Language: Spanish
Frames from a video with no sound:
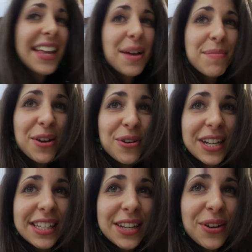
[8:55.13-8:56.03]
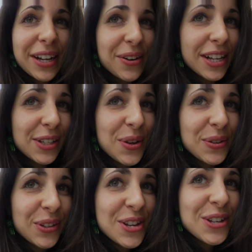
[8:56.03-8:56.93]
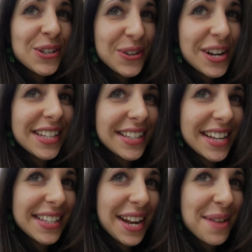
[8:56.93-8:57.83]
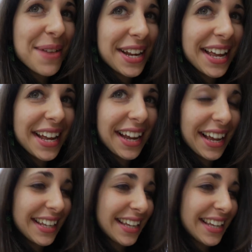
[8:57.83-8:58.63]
Y amigo, les digo que ahora son son las 10 de la mañana.